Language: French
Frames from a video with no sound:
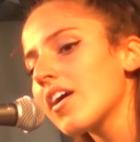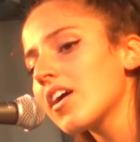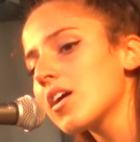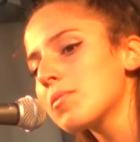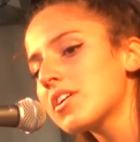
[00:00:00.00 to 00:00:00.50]

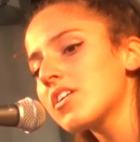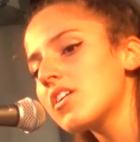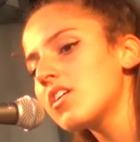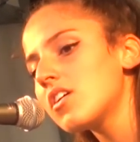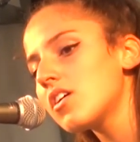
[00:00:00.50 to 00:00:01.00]
découvertes,
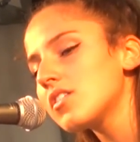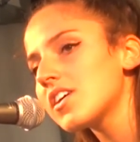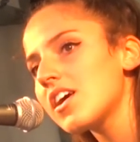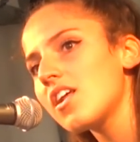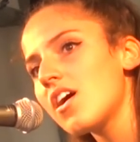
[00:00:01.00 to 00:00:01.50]

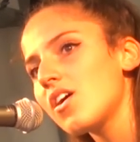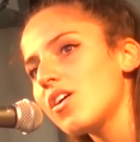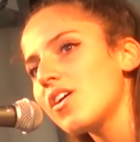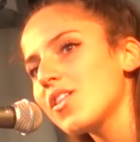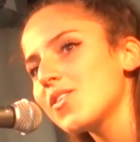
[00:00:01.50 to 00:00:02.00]
notamment
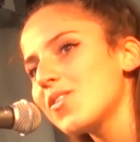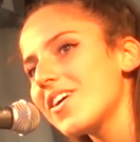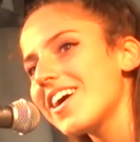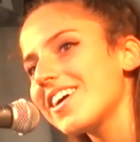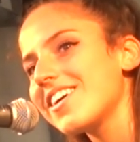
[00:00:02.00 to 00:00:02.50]
dans,
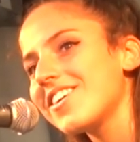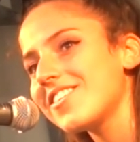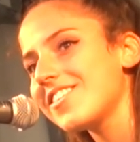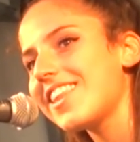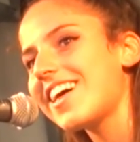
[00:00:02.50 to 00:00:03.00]
dans le
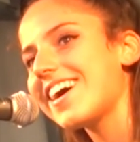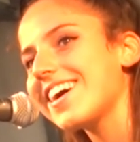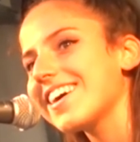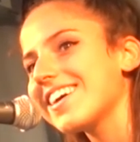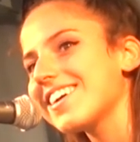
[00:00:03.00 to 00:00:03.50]
champ
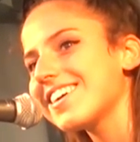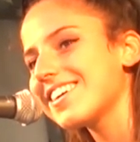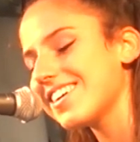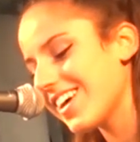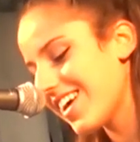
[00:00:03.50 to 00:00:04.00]

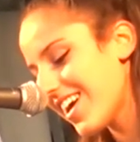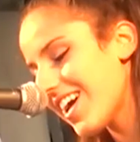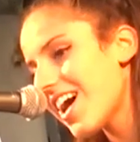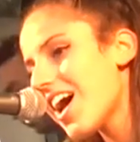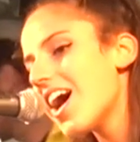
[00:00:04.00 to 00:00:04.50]
musical,
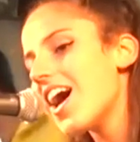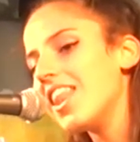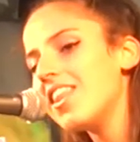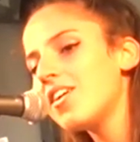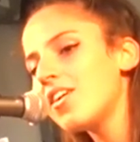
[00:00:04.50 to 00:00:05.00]
mais aussi